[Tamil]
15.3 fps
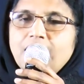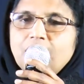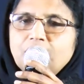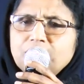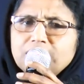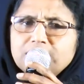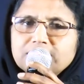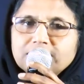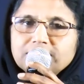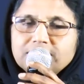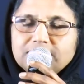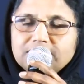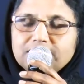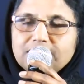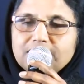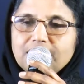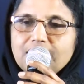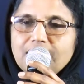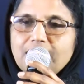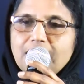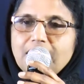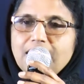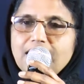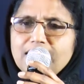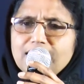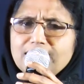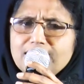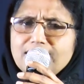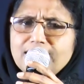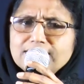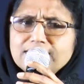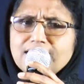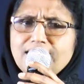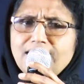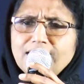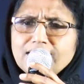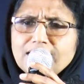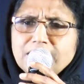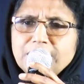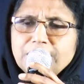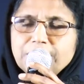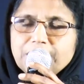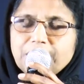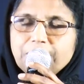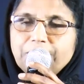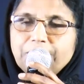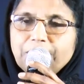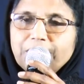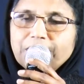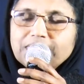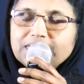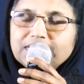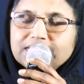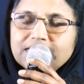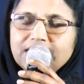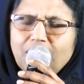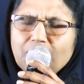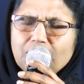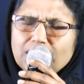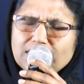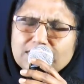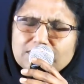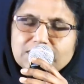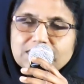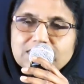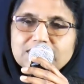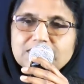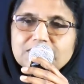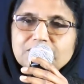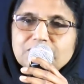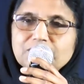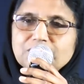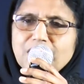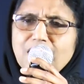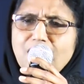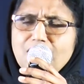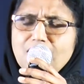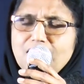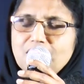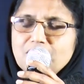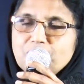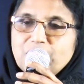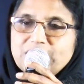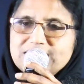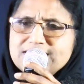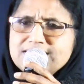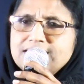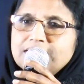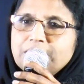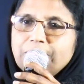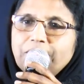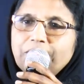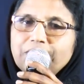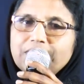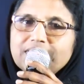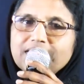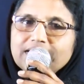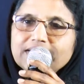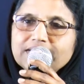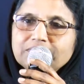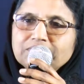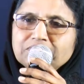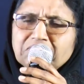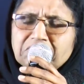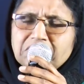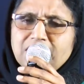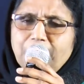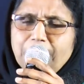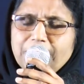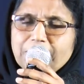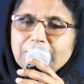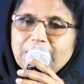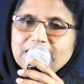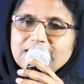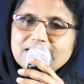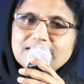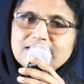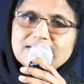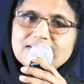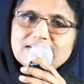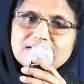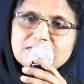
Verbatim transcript: அவங்களுக்கு வந்து அந்த காணானை நோக்கி போகிறதுக்கு அவங்களுக்கு வந்து அவங்க வெற்றி நட போடுறாங்க அப்படியே பயங்கர